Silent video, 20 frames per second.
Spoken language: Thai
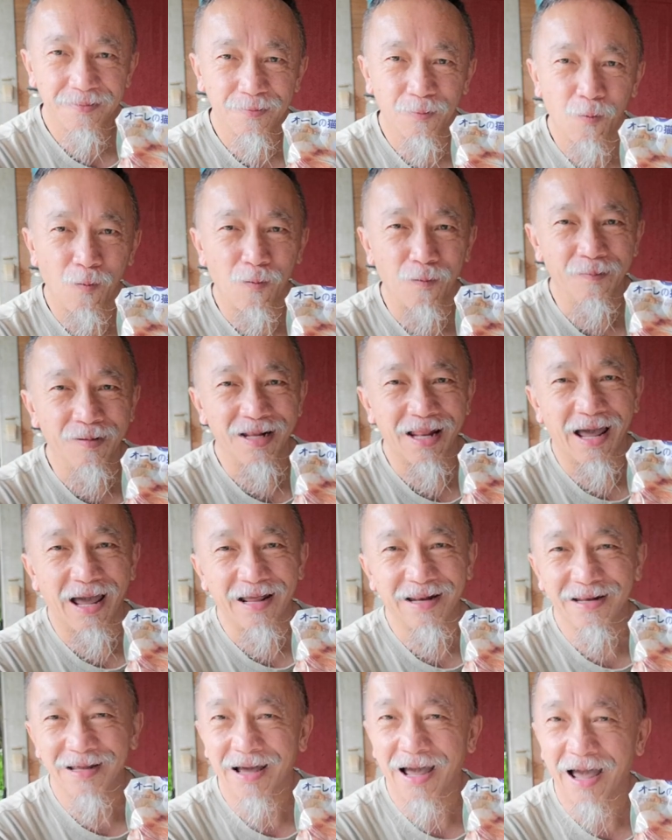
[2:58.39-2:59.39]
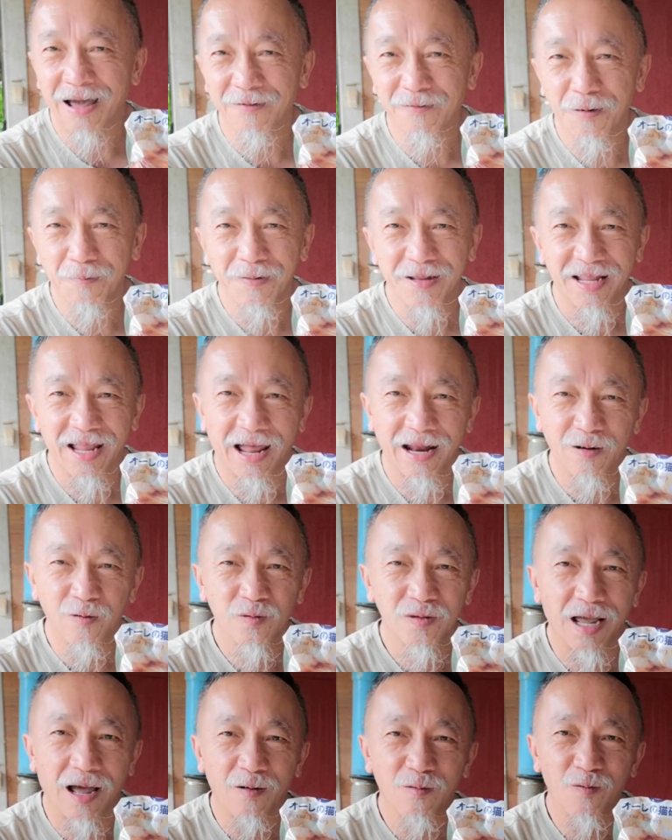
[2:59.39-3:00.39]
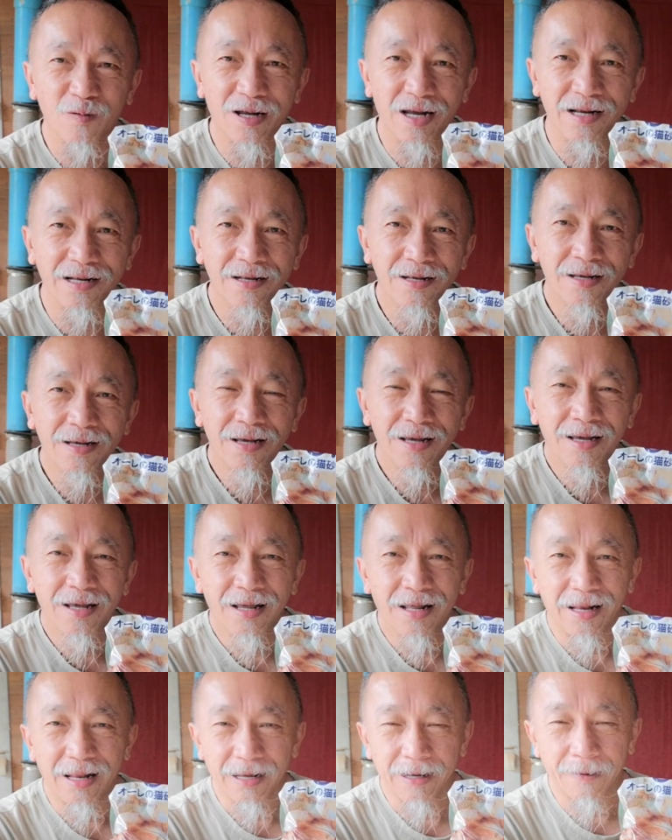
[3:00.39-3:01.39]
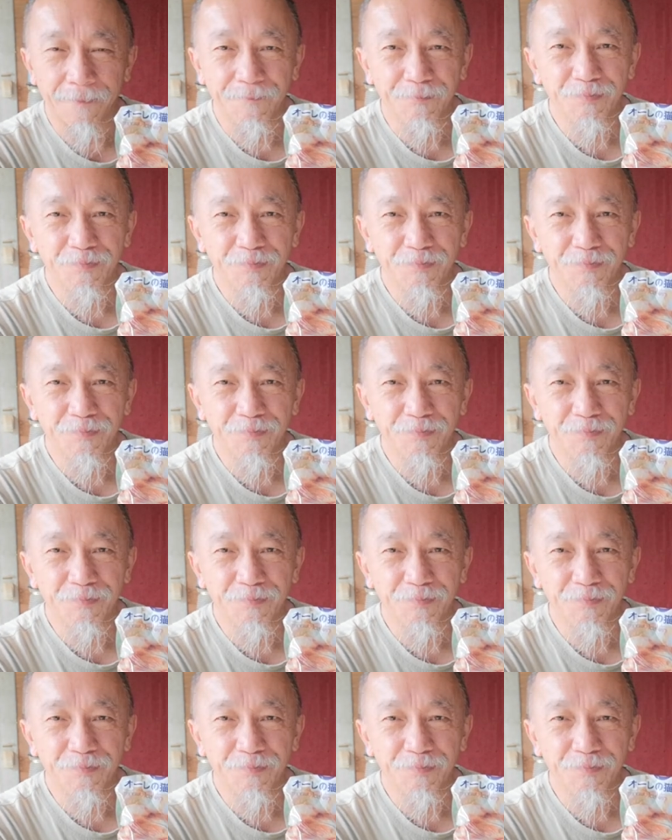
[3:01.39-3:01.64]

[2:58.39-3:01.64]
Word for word: โอ้ ไม่ได้ เดี๋ยวหาว่าประจานลูกสาวตัวเองนะครั